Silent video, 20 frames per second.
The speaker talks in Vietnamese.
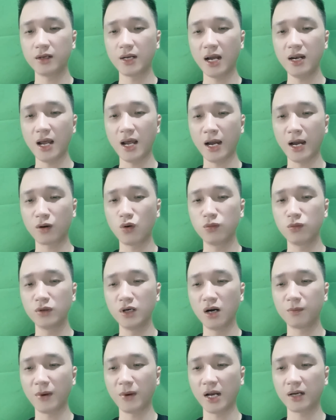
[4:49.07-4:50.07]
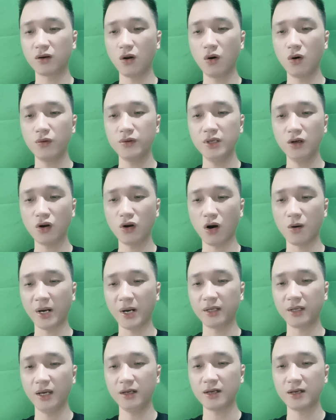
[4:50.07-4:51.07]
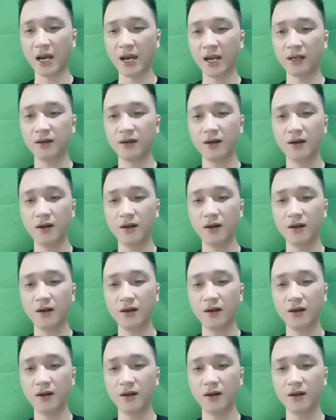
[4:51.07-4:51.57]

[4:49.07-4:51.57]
đã là cùng đường mạt lộ như nỏ mạnh hết đà.